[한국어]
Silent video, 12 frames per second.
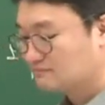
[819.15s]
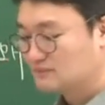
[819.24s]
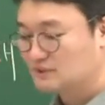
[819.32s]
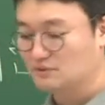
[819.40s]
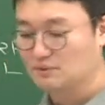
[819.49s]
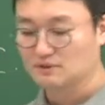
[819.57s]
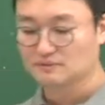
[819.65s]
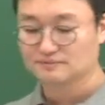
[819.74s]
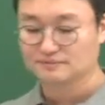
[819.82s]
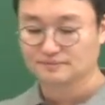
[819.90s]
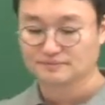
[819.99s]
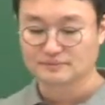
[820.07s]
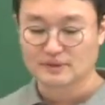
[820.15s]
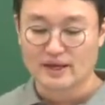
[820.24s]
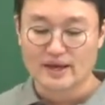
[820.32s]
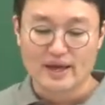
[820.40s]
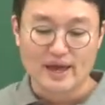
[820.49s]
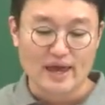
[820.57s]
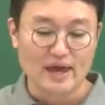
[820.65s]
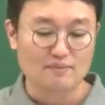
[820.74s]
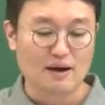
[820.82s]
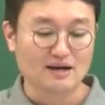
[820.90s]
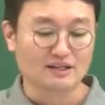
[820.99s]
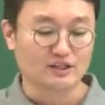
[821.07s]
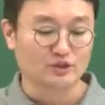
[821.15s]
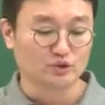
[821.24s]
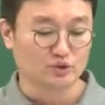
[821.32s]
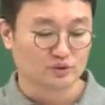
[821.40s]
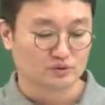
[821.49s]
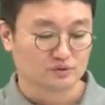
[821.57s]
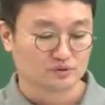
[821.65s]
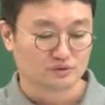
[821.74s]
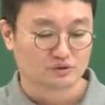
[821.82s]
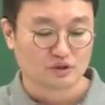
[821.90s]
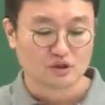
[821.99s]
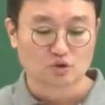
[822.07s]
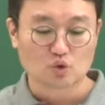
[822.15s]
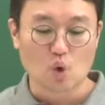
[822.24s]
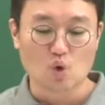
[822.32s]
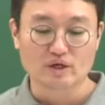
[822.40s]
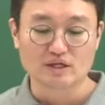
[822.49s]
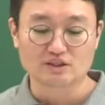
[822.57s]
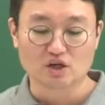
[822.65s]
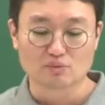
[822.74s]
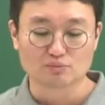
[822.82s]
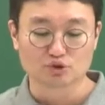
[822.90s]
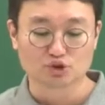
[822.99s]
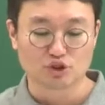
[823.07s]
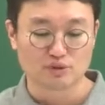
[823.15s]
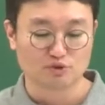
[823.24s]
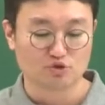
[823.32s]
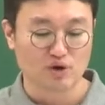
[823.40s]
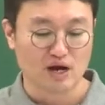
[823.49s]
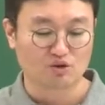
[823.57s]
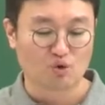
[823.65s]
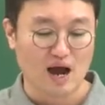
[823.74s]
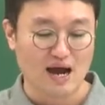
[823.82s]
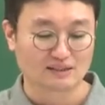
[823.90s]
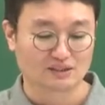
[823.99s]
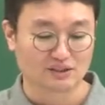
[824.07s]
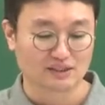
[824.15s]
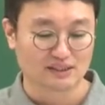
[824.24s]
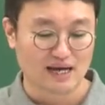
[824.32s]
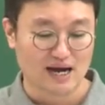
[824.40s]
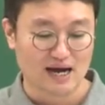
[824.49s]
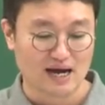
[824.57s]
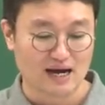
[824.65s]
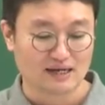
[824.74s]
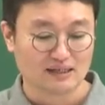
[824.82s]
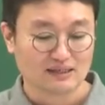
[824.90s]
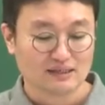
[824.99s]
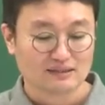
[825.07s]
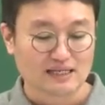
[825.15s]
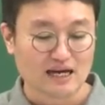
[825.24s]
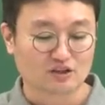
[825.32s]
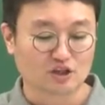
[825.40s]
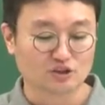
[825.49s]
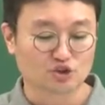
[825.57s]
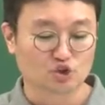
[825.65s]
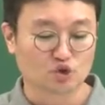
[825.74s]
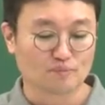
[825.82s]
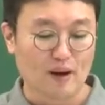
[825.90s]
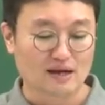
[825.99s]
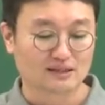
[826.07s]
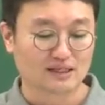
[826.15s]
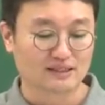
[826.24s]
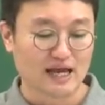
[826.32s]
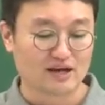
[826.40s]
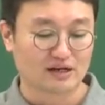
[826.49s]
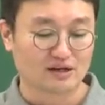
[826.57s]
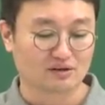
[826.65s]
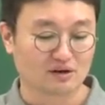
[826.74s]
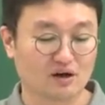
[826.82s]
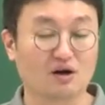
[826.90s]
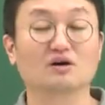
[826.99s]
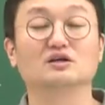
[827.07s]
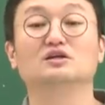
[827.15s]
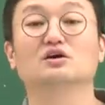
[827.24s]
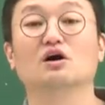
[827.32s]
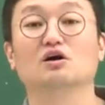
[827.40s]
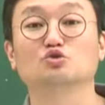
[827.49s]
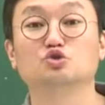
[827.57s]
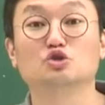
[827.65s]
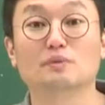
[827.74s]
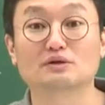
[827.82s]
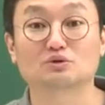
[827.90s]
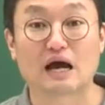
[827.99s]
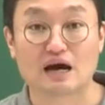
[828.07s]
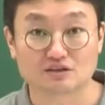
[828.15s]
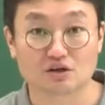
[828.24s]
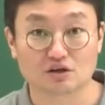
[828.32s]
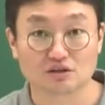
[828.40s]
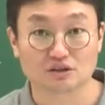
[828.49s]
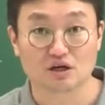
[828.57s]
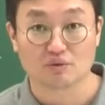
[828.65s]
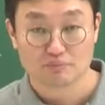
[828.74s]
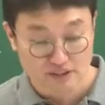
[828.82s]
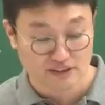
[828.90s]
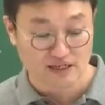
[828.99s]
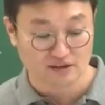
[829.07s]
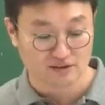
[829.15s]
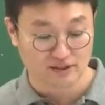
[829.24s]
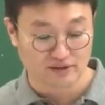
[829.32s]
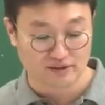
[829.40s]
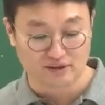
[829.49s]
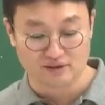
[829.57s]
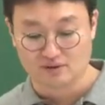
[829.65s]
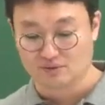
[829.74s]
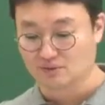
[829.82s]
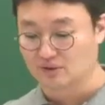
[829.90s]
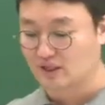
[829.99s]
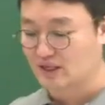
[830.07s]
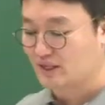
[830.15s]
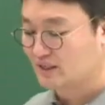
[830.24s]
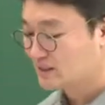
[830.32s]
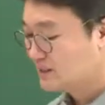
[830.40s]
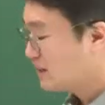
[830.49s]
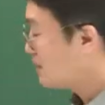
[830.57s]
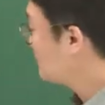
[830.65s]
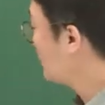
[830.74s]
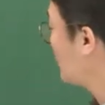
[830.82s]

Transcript: 7번. 해방 이후 통일정부 수립을 위한 과정이다. 사건 수로 바르게 나열한 거 이거 구금에도 나왔던 거죠? 비슷한 거네요. 오케이. 한번